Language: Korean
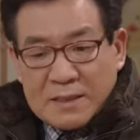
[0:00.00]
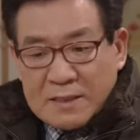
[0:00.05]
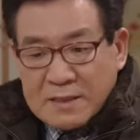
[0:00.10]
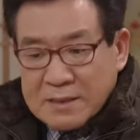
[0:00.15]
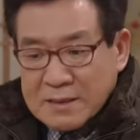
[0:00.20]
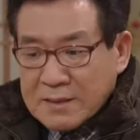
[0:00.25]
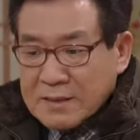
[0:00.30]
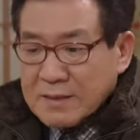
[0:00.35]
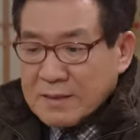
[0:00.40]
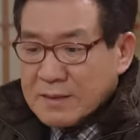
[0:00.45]

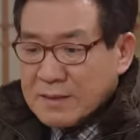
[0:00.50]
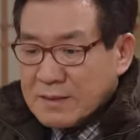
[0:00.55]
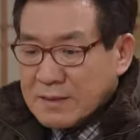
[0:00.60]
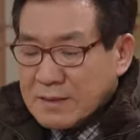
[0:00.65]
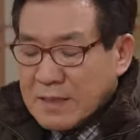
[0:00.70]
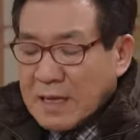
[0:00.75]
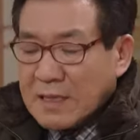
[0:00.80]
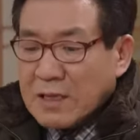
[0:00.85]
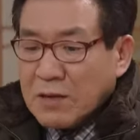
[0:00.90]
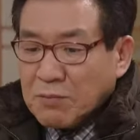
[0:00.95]
그
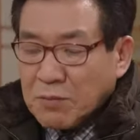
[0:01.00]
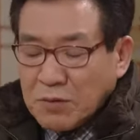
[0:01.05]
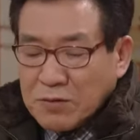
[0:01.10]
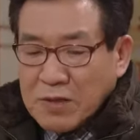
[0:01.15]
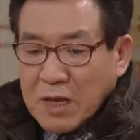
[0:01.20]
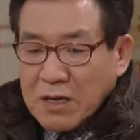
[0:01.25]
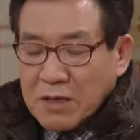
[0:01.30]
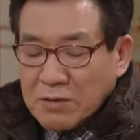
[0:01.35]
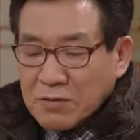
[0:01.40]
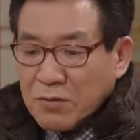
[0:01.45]
나 대표
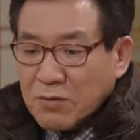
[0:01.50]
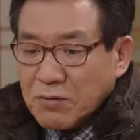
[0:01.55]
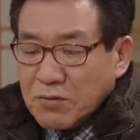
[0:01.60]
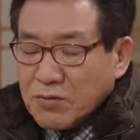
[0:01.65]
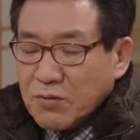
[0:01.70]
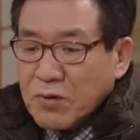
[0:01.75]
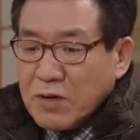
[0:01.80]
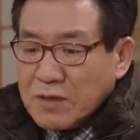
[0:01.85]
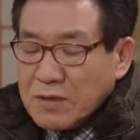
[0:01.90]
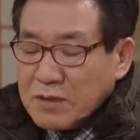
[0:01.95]
딸이 서로
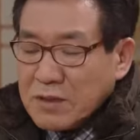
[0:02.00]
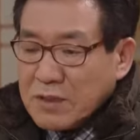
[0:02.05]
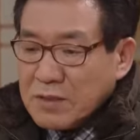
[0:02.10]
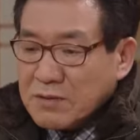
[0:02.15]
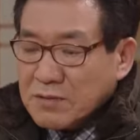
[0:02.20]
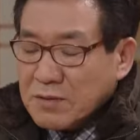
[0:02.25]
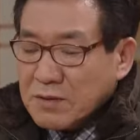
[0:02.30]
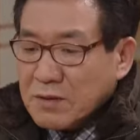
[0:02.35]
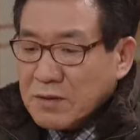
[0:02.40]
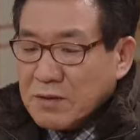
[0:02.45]
좋아
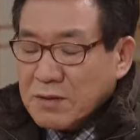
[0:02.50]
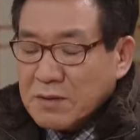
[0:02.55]
지냈어.